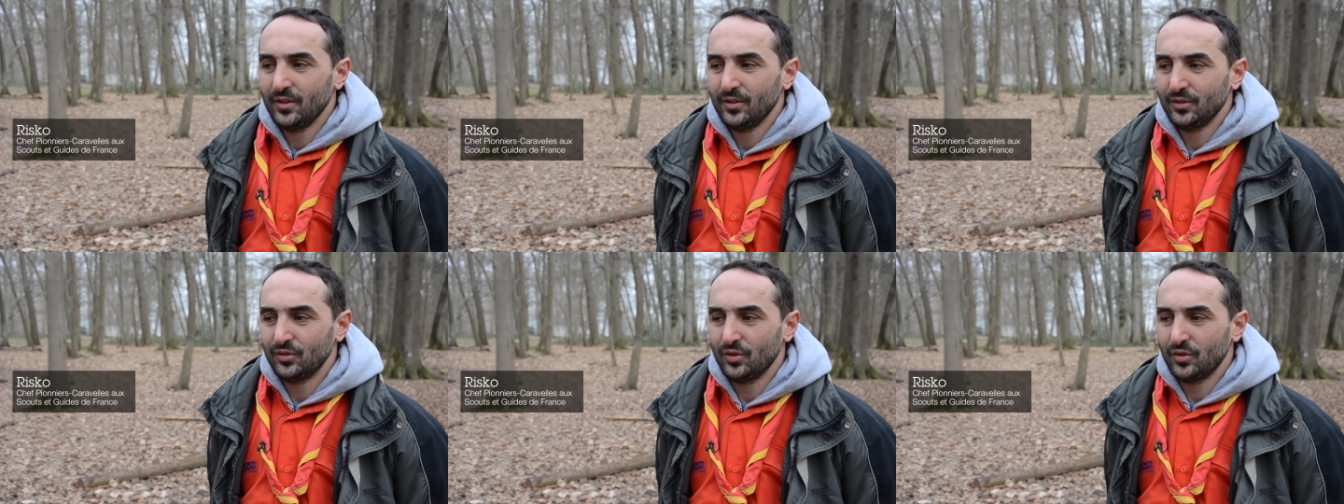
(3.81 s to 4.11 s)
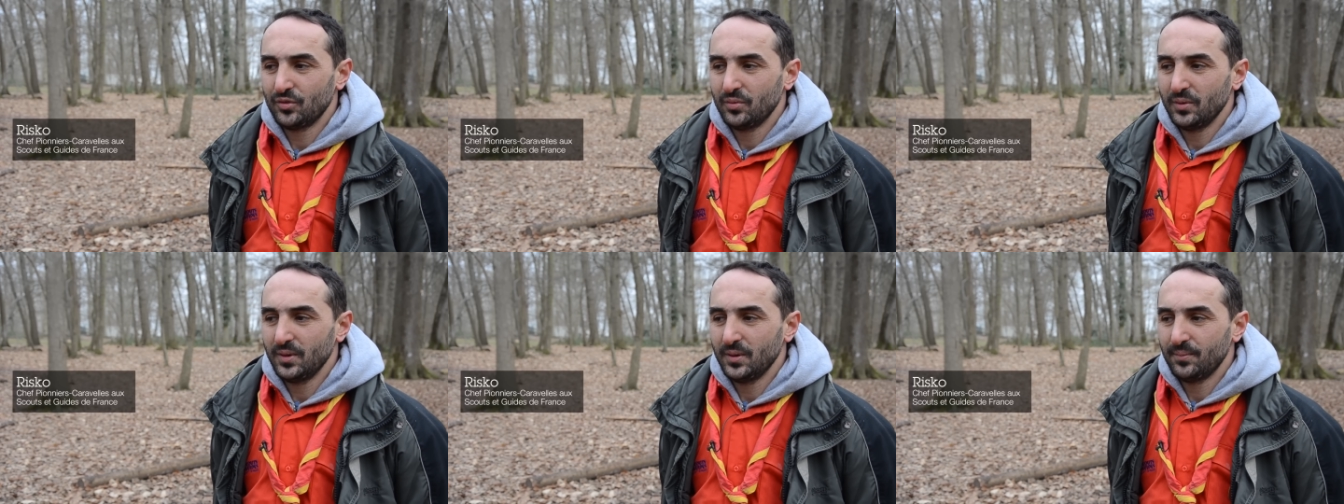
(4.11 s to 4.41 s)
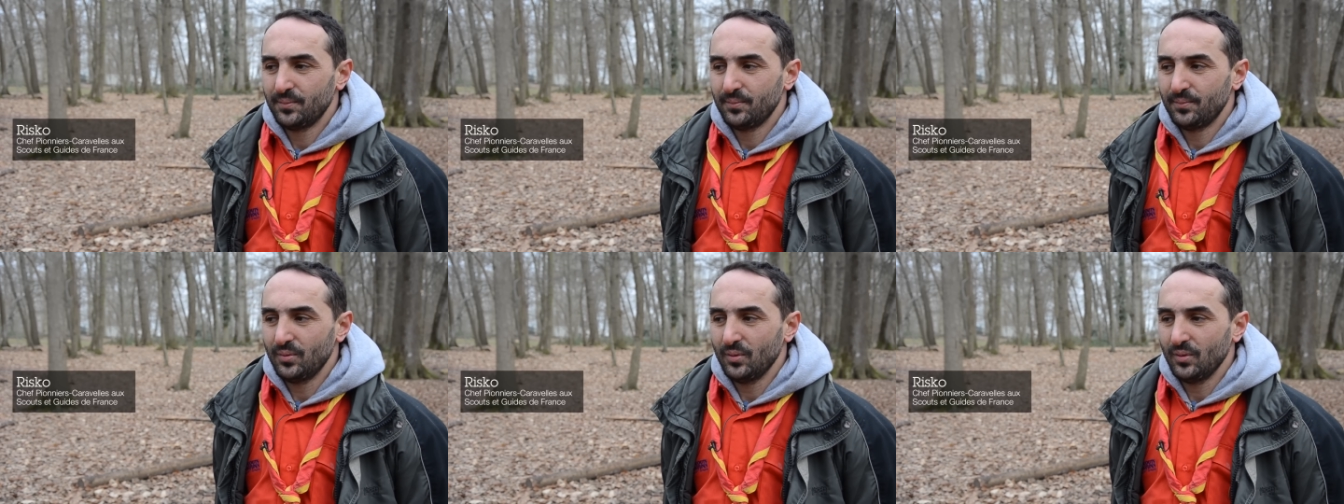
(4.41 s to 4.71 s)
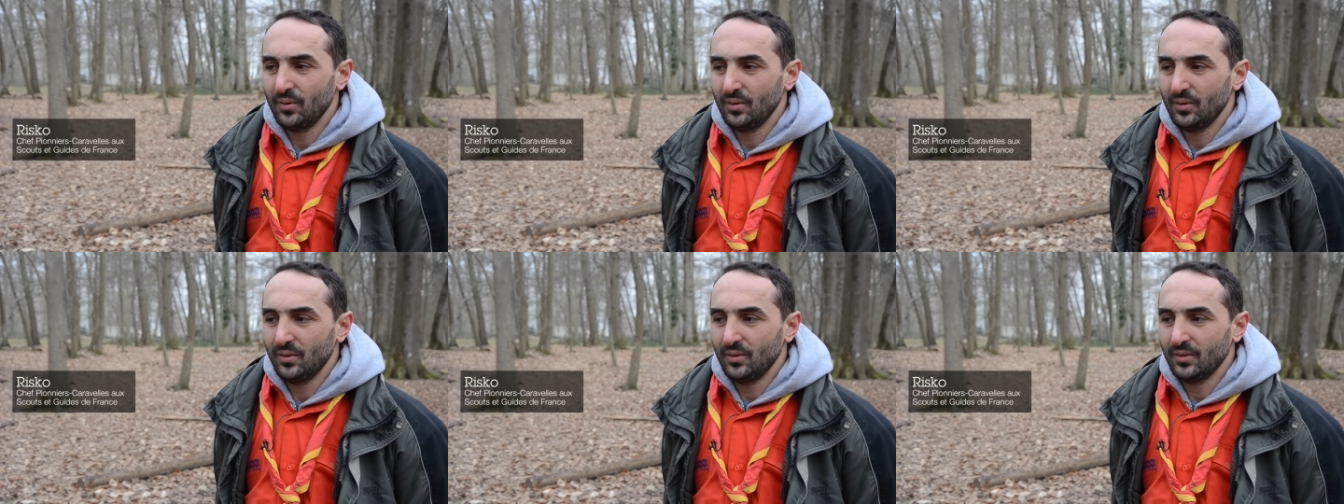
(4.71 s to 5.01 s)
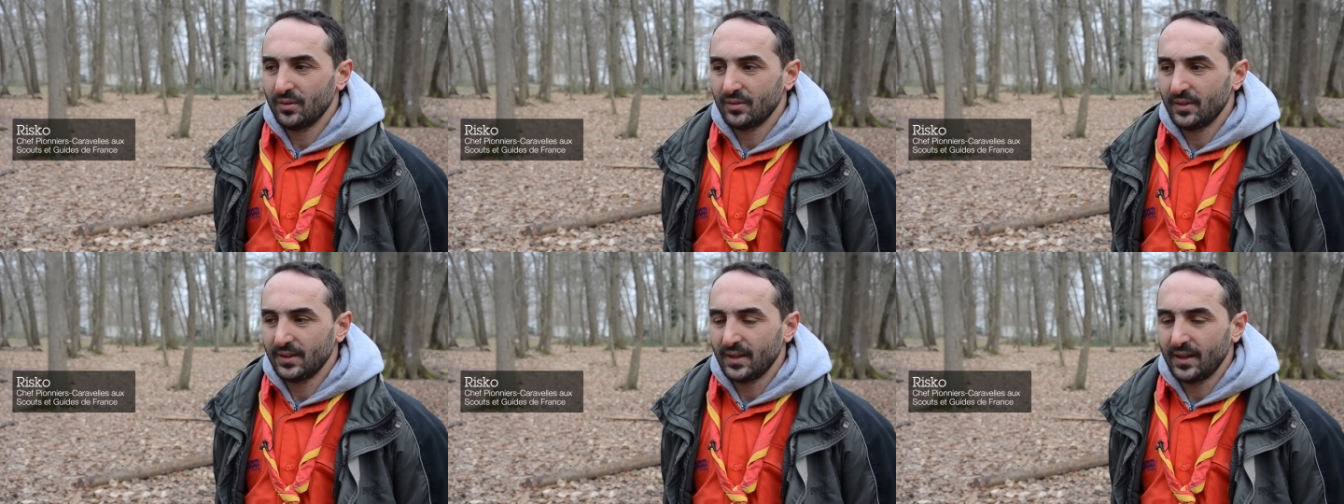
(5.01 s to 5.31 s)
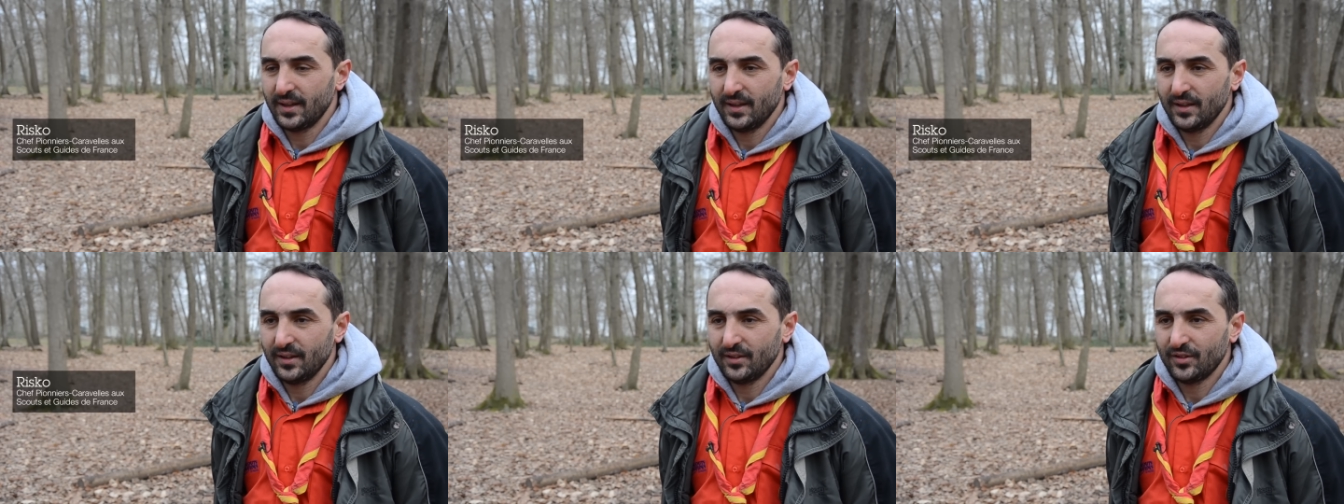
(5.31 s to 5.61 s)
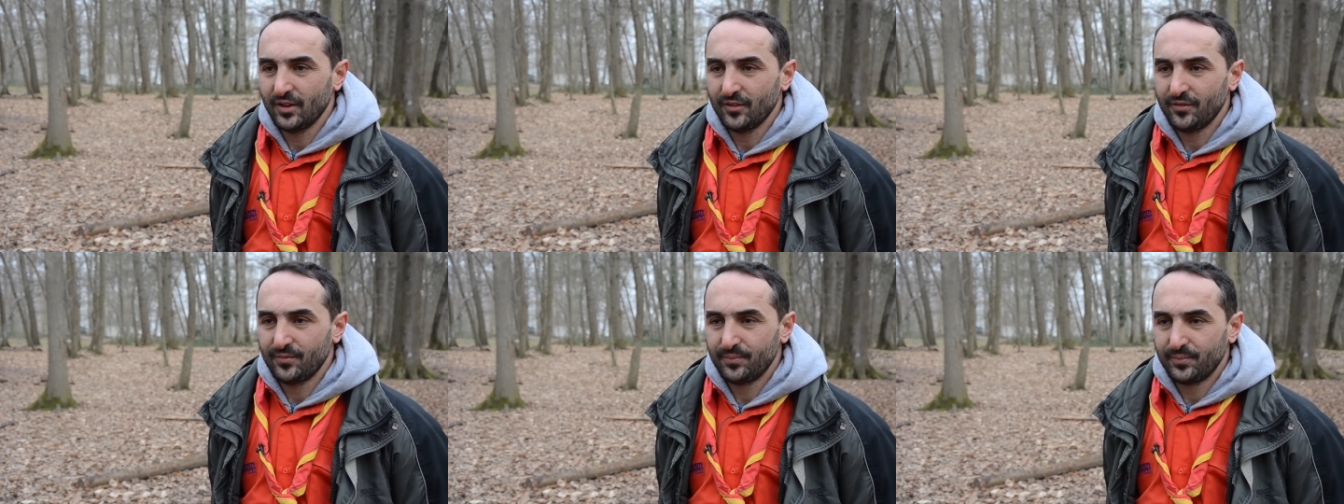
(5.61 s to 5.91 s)
Je suis pour euh, cette année
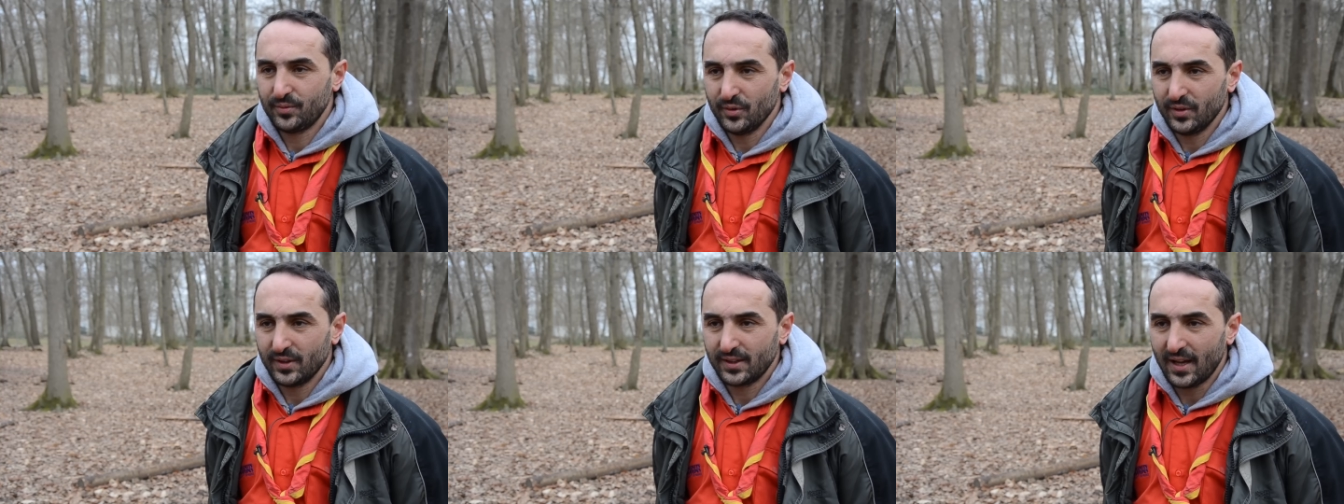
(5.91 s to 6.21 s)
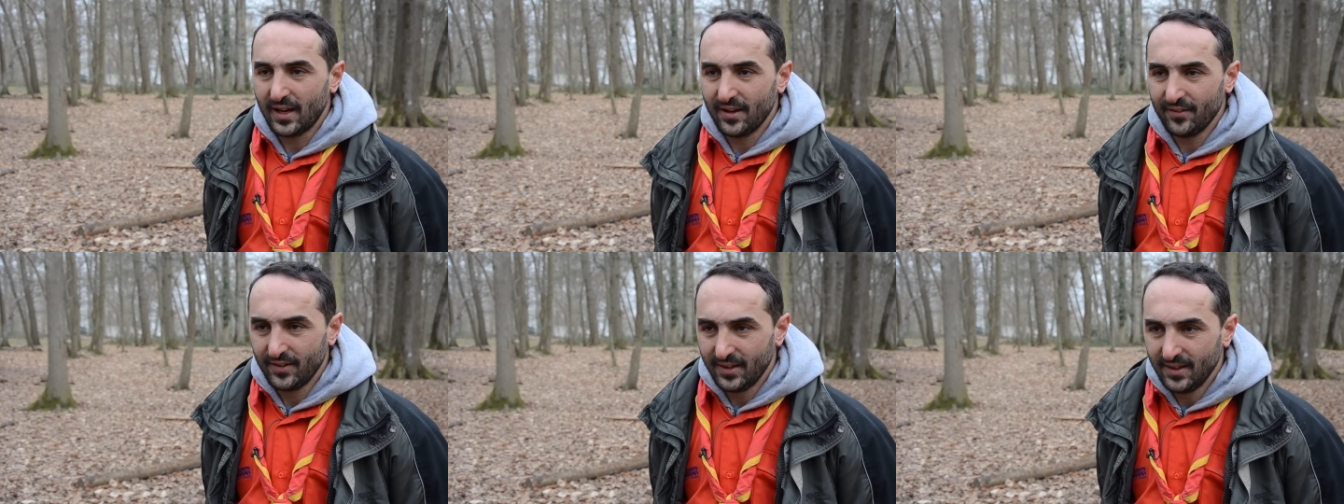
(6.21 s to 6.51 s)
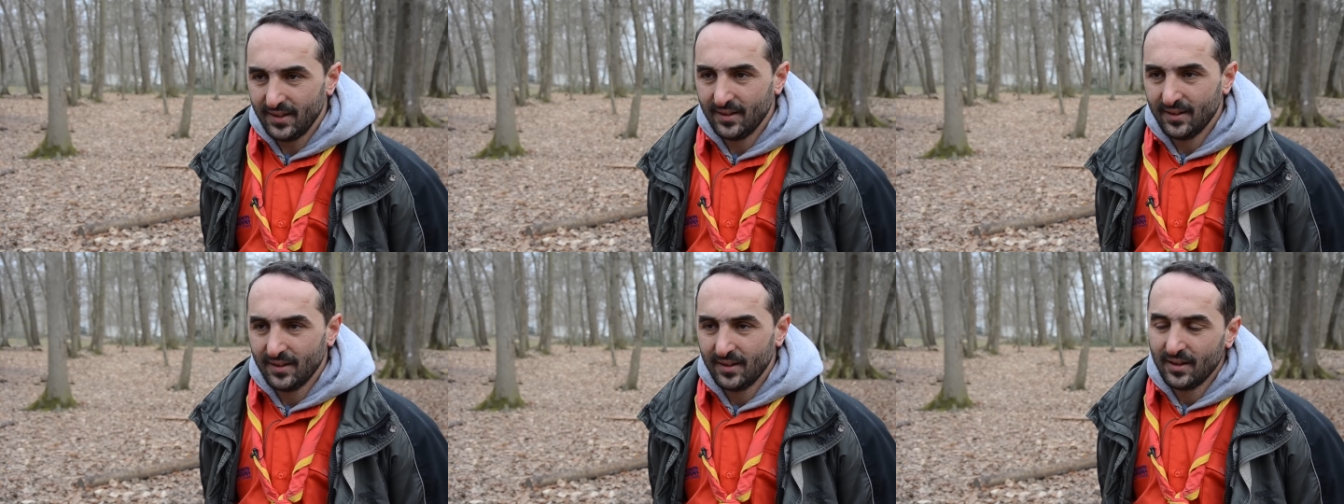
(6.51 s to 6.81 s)
chef pionnier caravane.